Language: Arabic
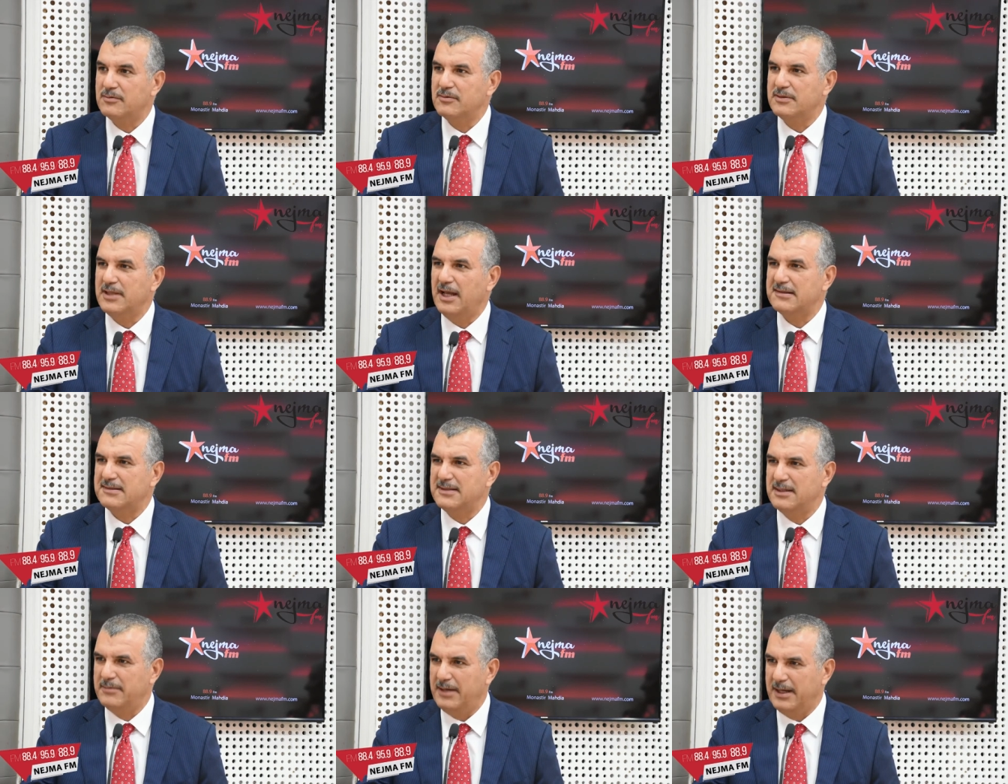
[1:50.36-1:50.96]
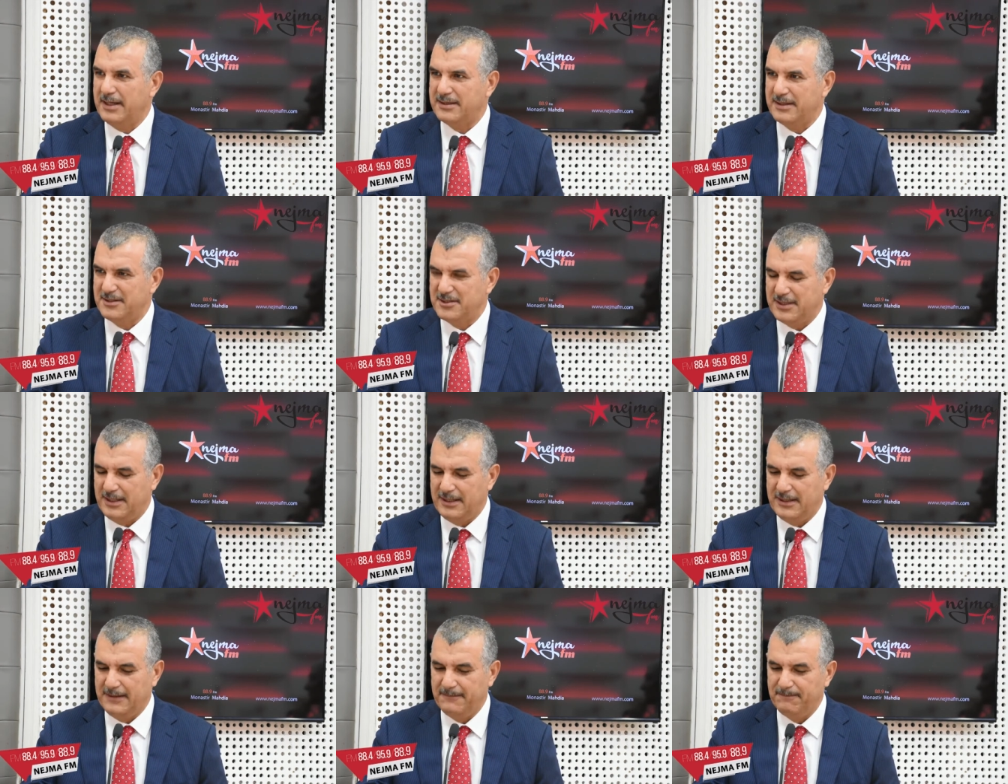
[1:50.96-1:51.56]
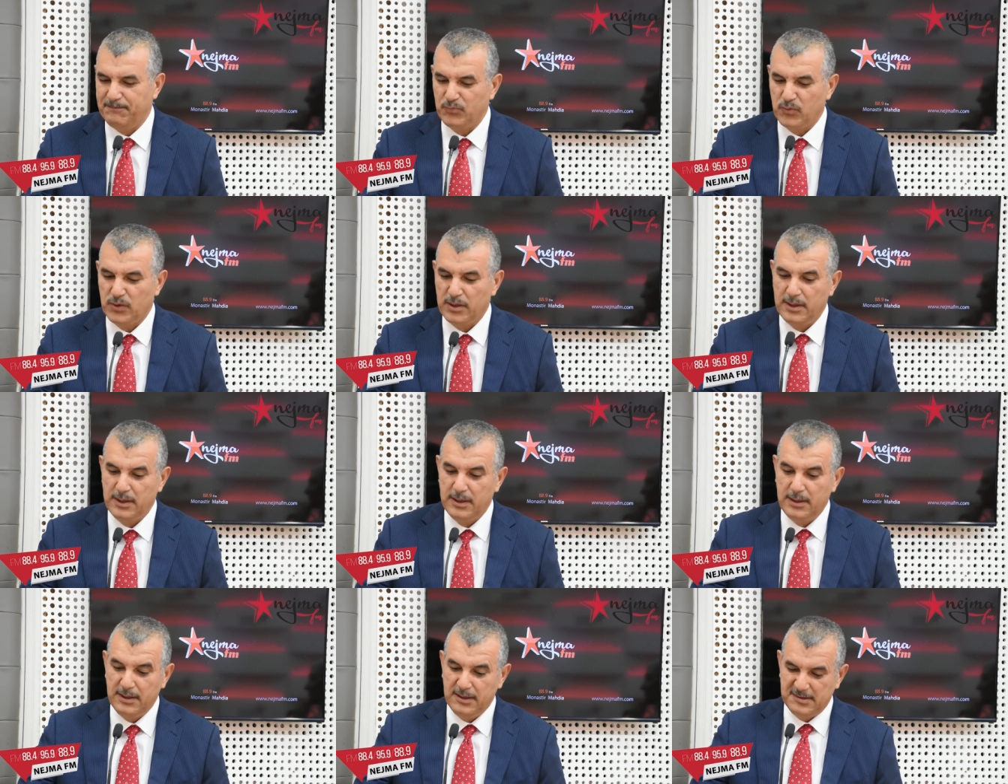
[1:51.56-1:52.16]
إن شاء الله يا رب إن شاء الله إن شاء الله
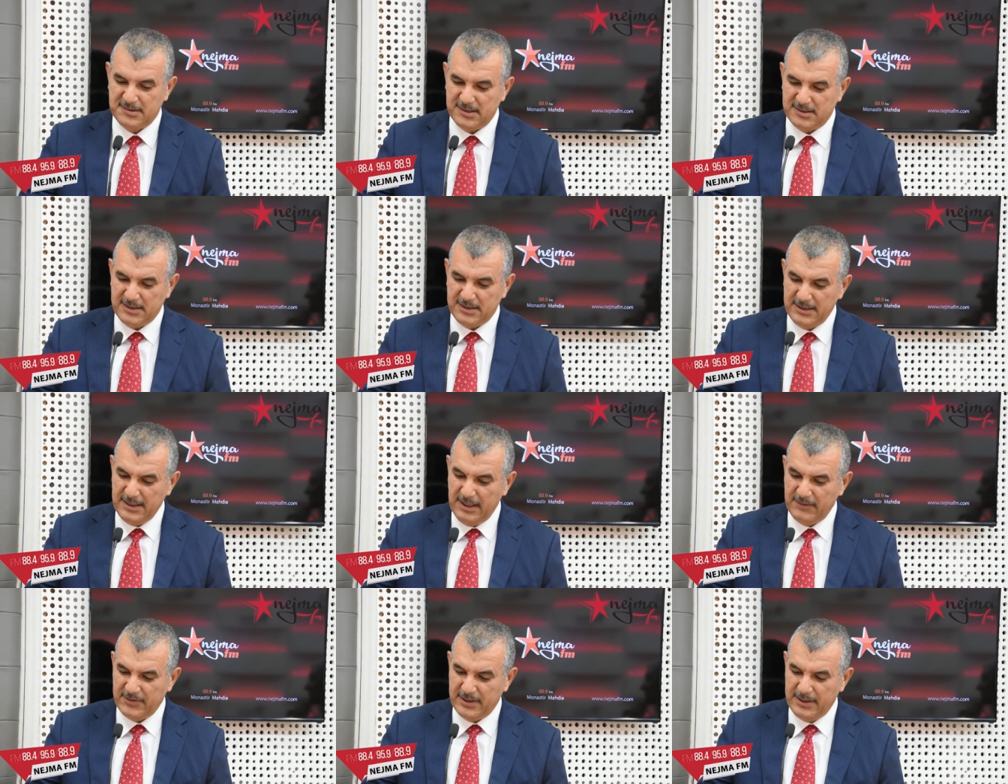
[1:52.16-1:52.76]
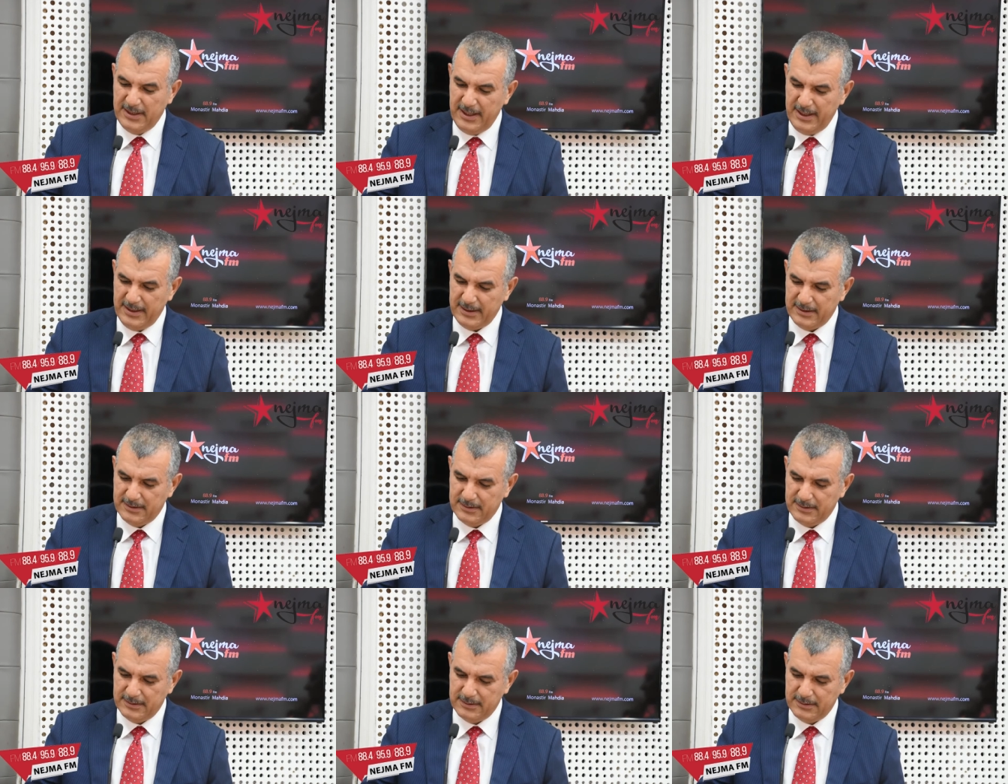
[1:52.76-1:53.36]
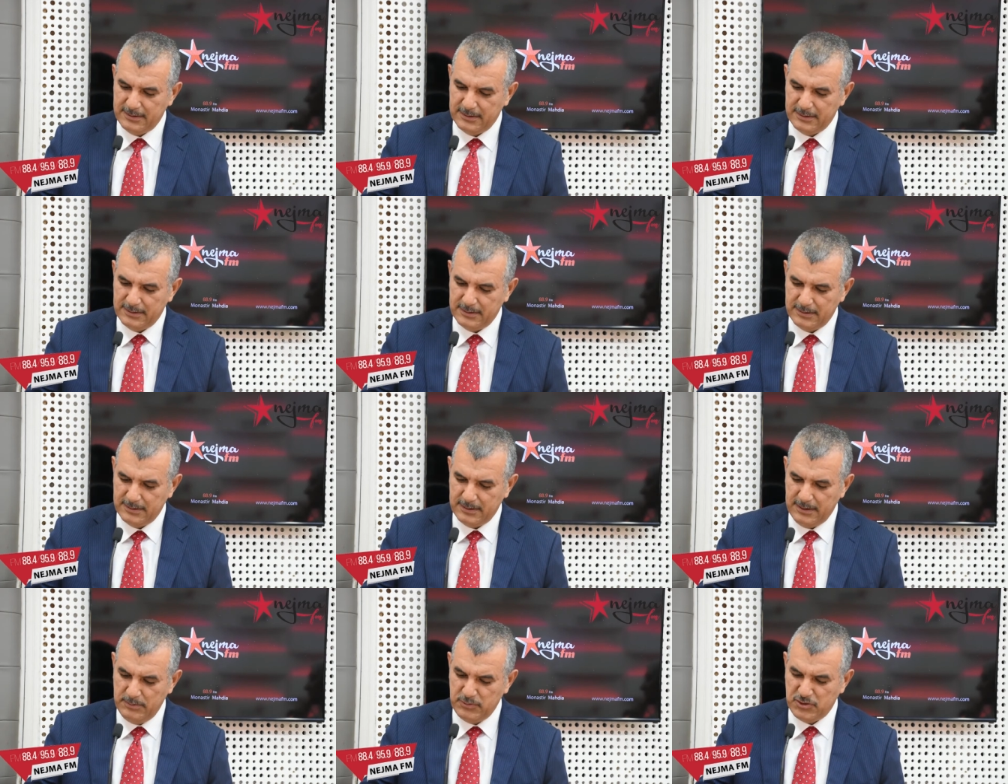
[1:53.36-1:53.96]
60000 دينار
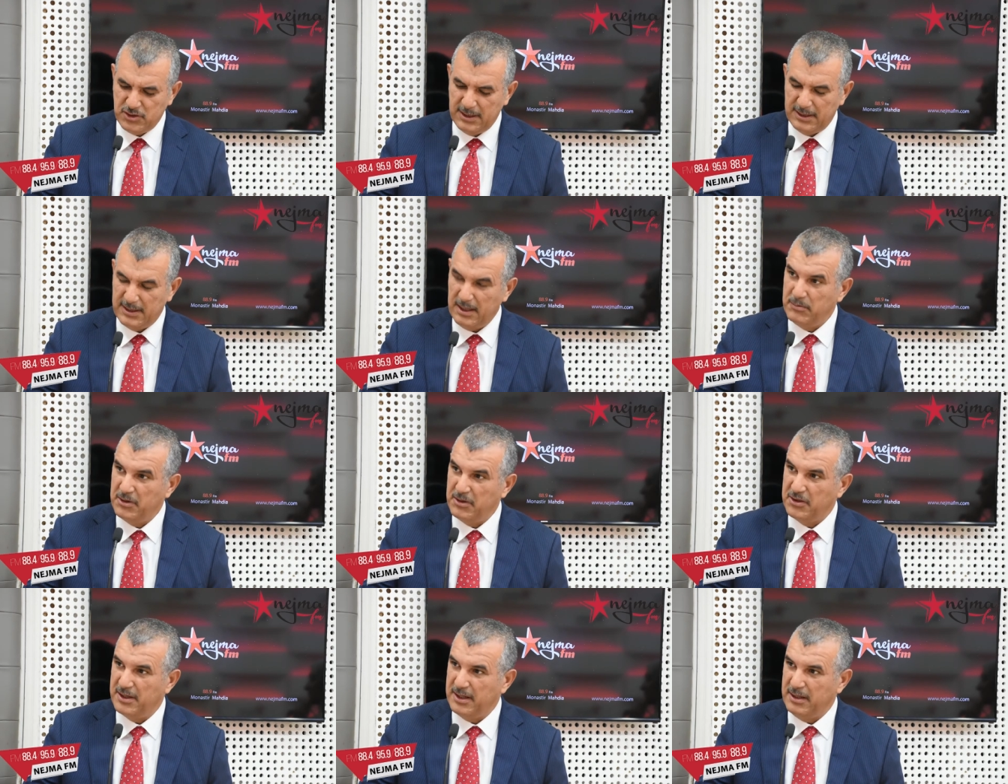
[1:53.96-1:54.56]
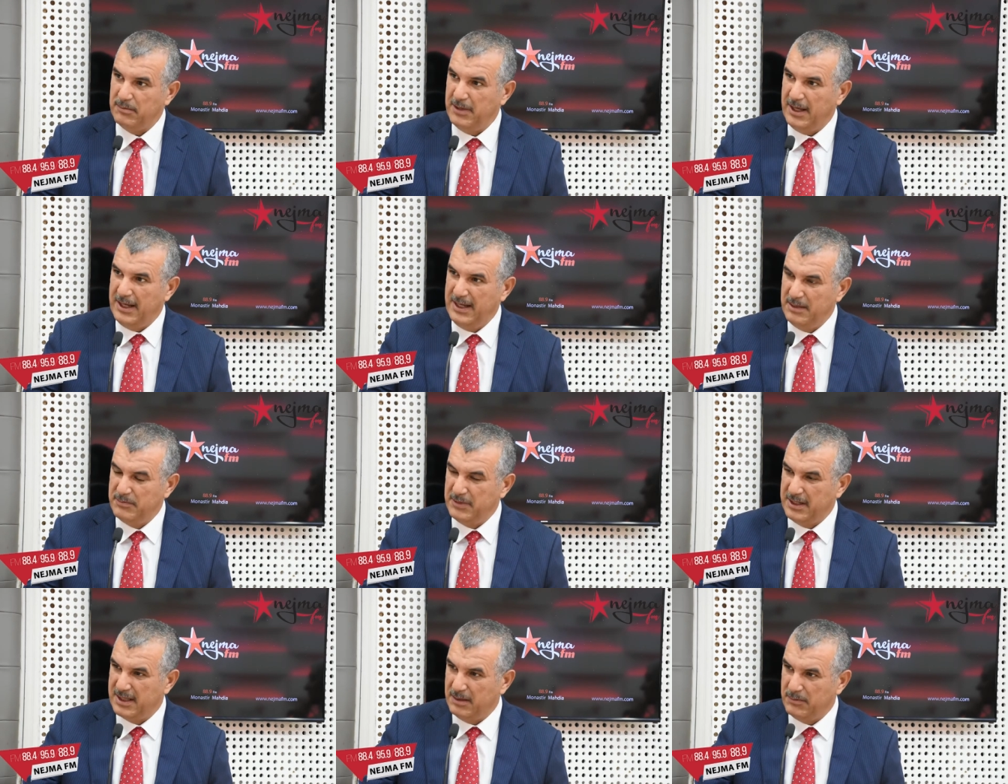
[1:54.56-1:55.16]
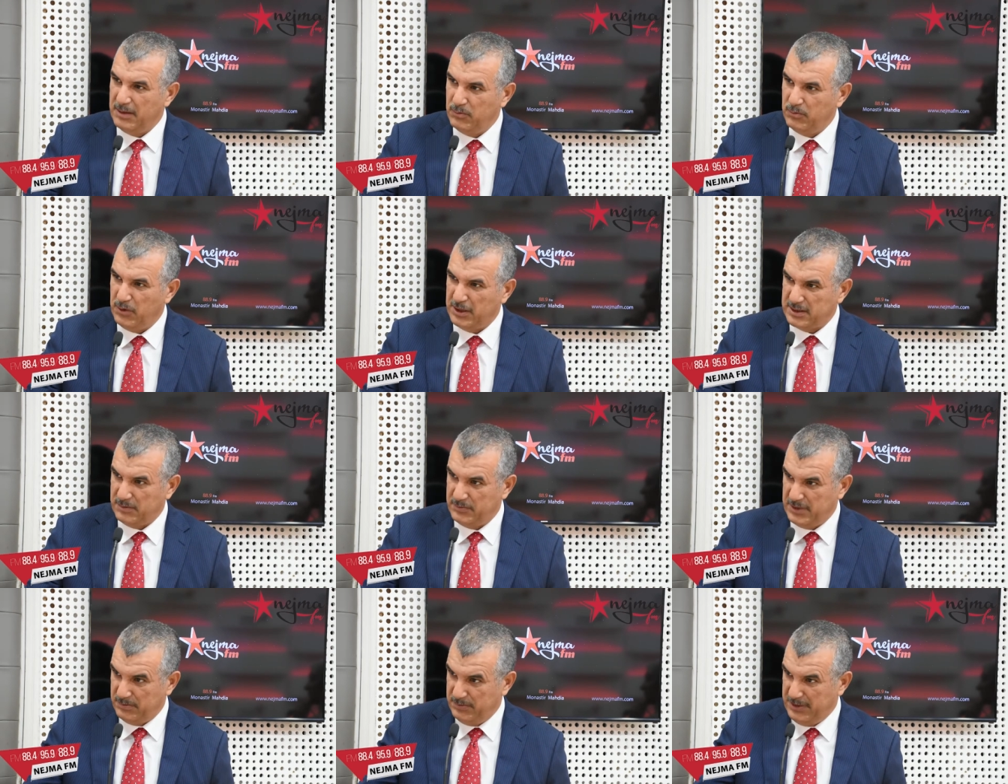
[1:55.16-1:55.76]
يمشي النظام الضريبي عليهم النظام
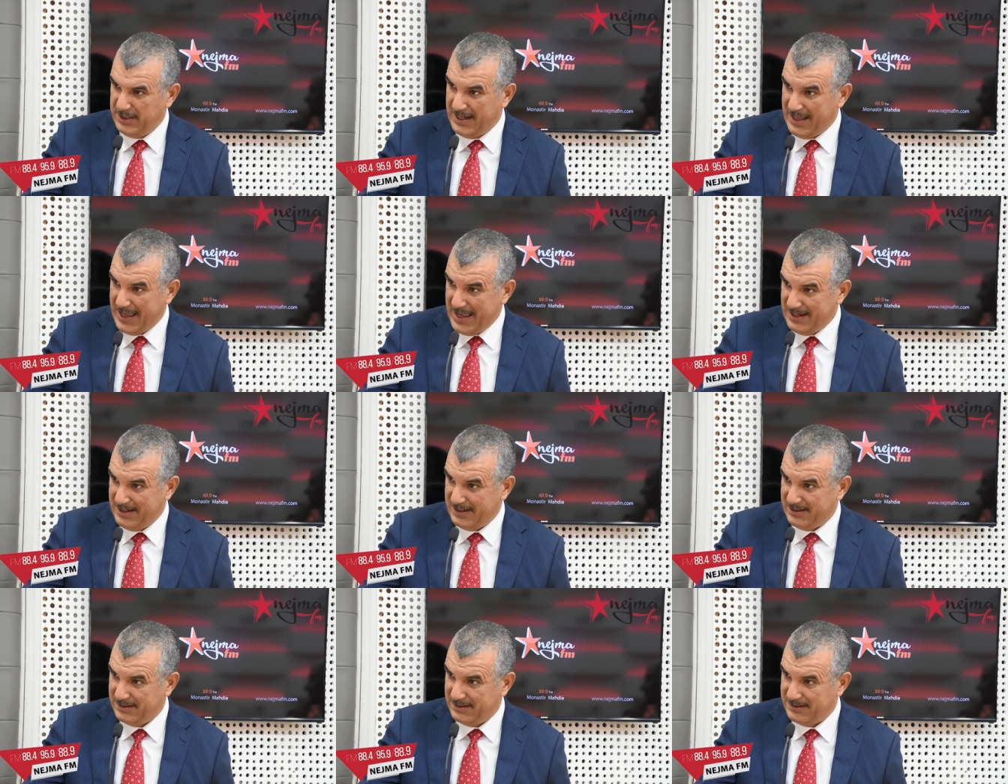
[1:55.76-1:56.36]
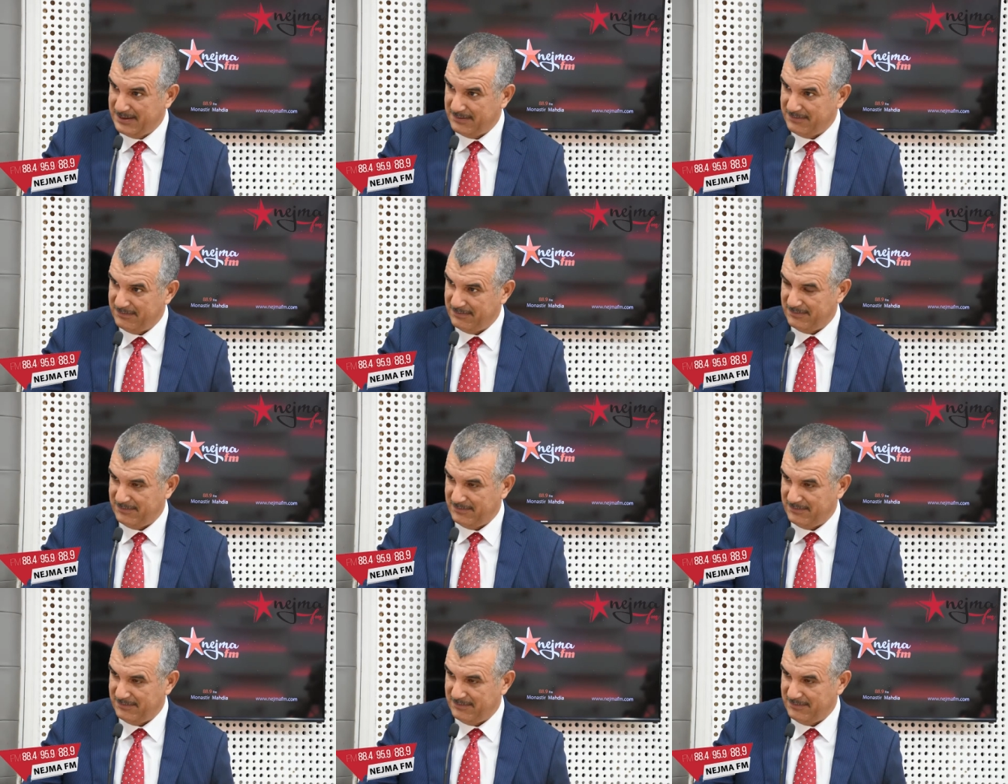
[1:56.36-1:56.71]
المعتمد به الآن مم.